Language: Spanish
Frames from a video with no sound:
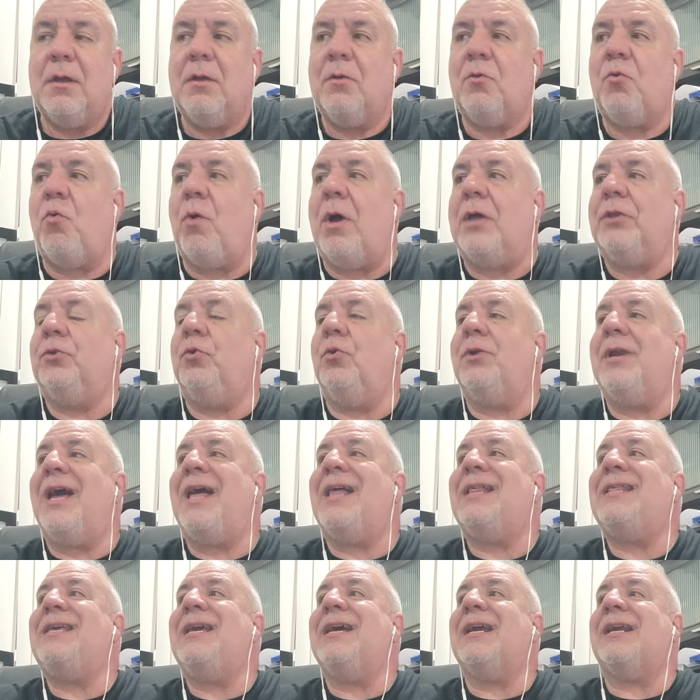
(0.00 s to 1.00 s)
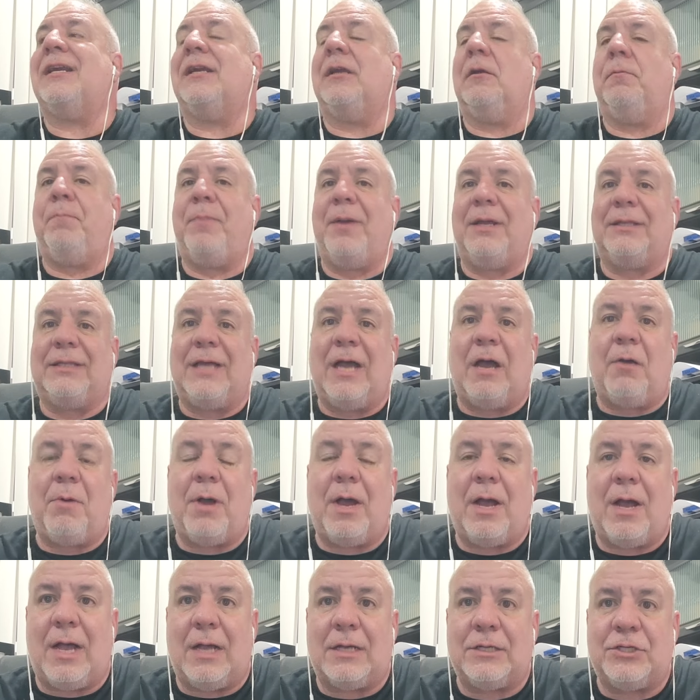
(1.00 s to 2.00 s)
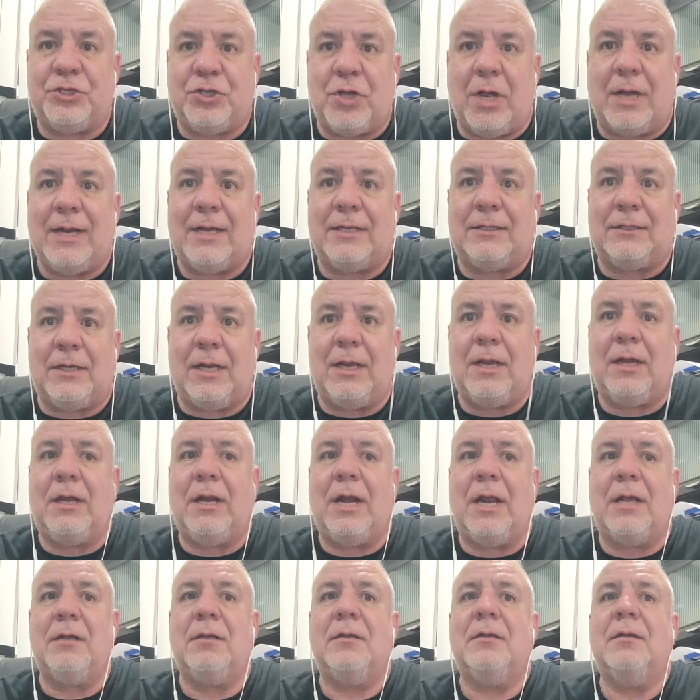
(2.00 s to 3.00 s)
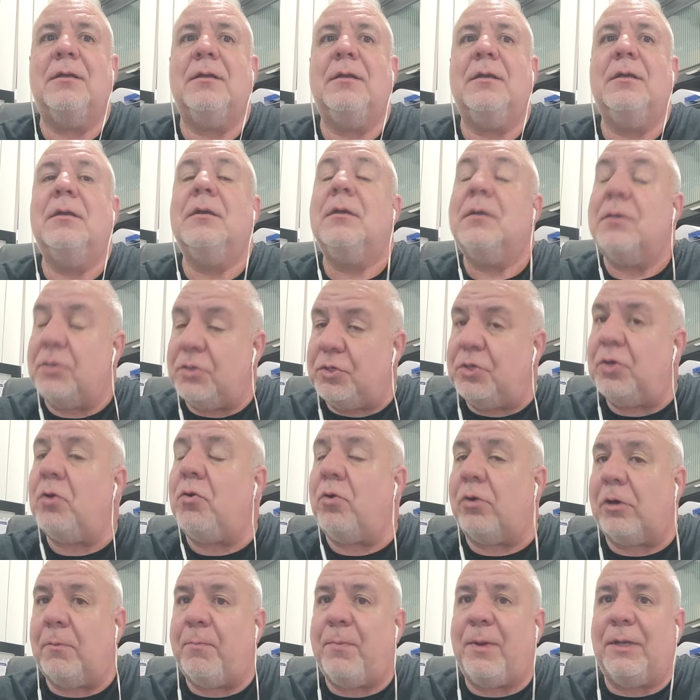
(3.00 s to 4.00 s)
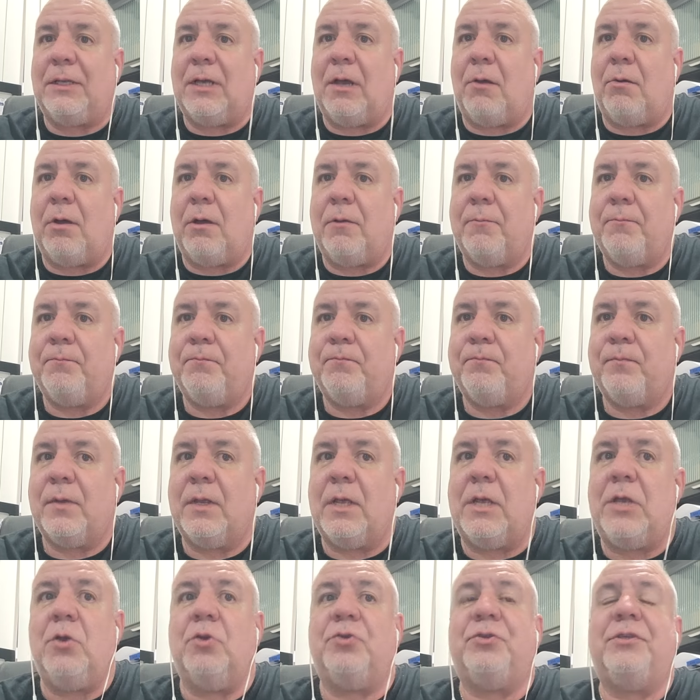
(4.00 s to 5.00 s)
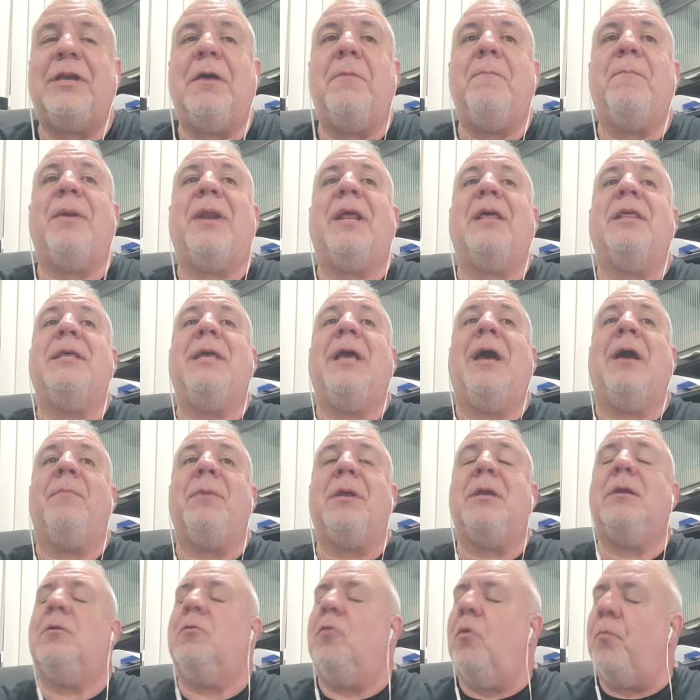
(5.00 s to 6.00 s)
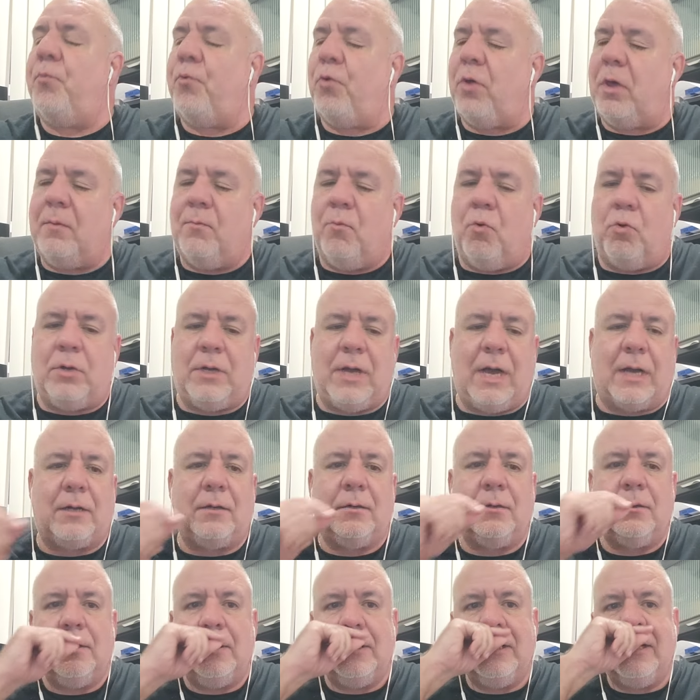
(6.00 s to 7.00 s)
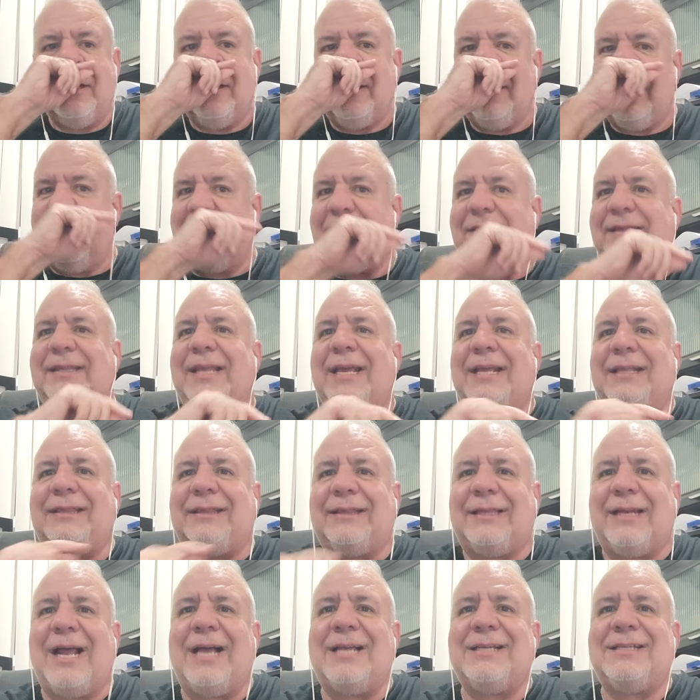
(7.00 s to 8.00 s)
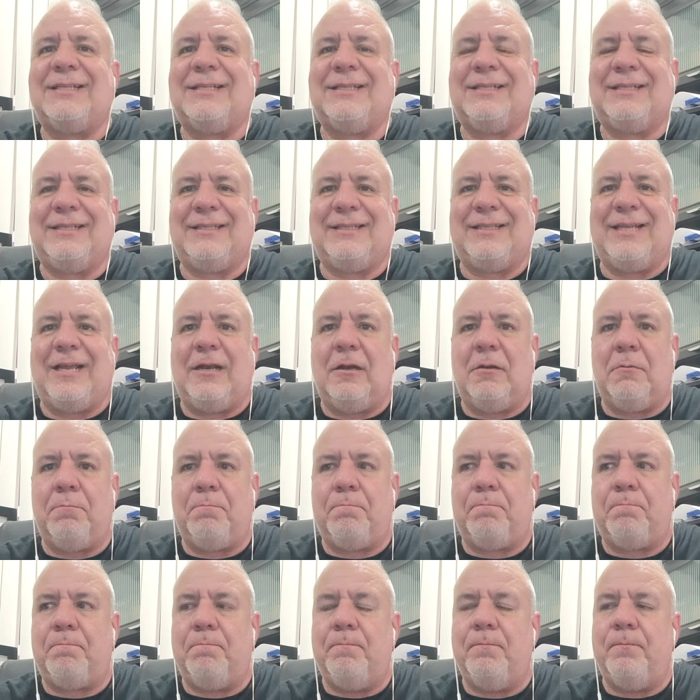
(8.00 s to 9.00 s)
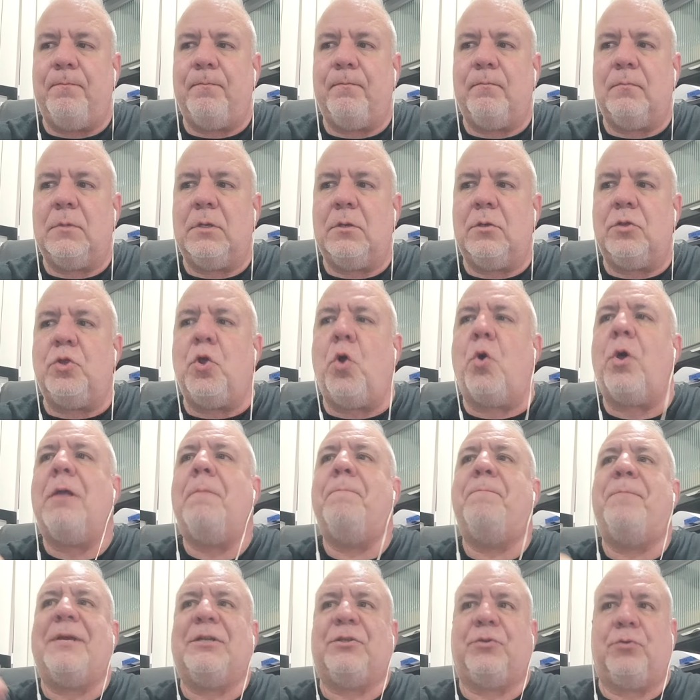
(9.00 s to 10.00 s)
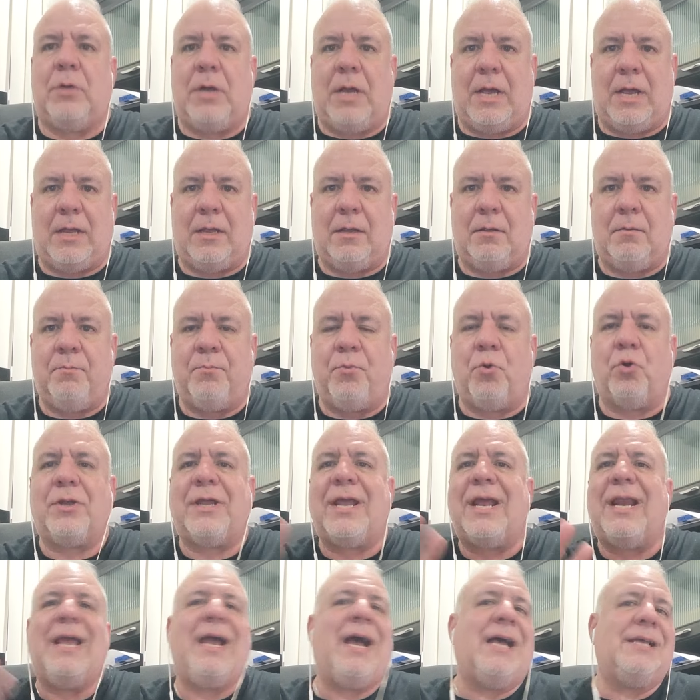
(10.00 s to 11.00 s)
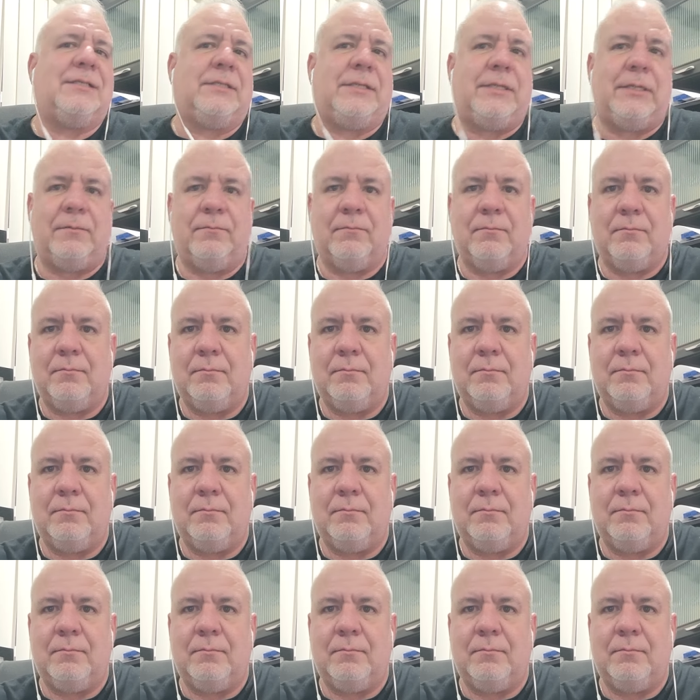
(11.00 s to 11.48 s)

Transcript: cuando nadie respetaba a Chan Strickland, yo lo respetaba. Y yo siempre les dije a mí, lo pueden buscar, detrás del, no del personaje, porque él es así